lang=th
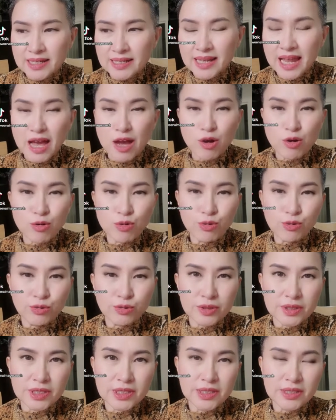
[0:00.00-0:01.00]
เล่า
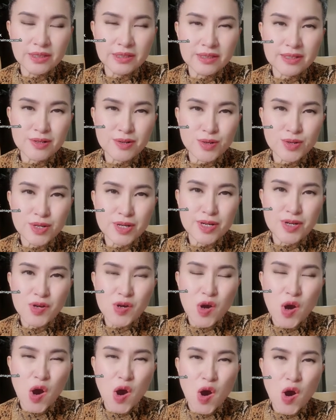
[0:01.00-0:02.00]
ถึงเรื่อง
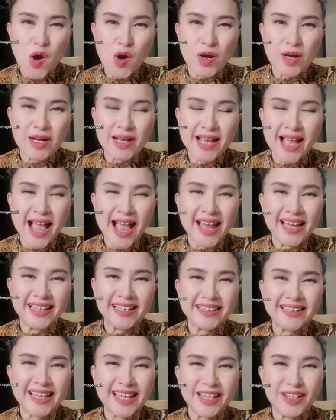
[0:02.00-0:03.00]
ของการ
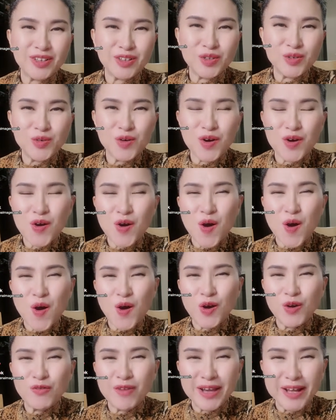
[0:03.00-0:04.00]
แต่งตัวของ
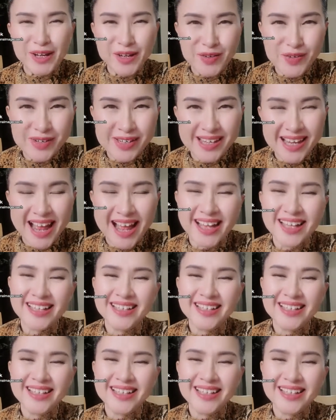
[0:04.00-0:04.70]
วัยรุ่นค่ะ